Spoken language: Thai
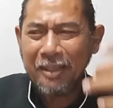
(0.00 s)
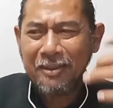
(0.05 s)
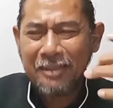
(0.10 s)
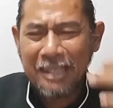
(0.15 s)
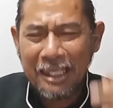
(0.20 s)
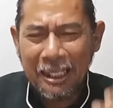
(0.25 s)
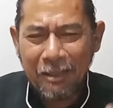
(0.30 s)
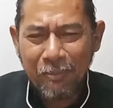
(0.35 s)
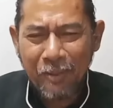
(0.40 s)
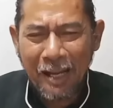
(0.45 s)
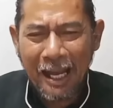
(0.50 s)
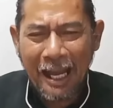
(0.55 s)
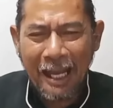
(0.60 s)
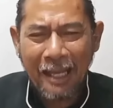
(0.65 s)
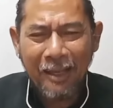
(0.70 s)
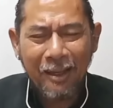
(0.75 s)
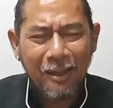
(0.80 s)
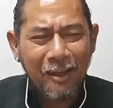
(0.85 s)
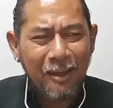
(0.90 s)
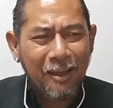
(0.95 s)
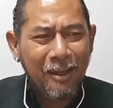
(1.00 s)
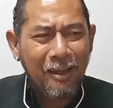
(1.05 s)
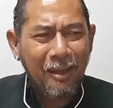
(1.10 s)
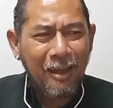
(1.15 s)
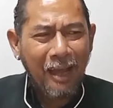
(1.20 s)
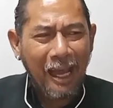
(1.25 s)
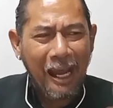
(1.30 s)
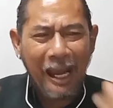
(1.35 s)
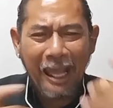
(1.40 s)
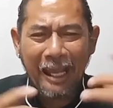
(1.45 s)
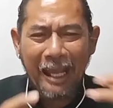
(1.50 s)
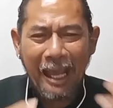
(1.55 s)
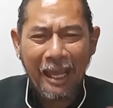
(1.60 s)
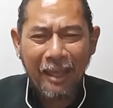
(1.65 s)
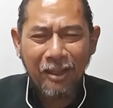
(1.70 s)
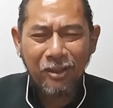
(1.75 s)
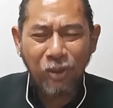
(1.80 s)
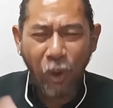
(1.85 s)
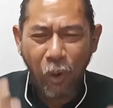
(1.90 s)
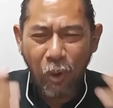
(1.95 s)
จีบใคร อะไรใคร
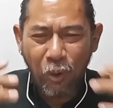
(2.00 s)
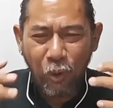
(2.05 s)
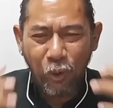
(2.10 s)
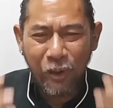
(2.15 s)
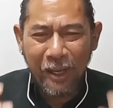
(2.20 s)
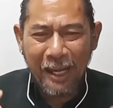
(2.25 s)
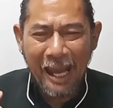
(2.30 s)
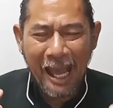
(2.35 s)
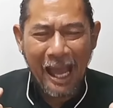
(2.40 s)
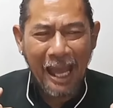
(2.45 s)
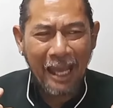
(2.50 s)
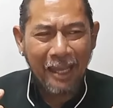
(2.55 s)
โทรคุยได้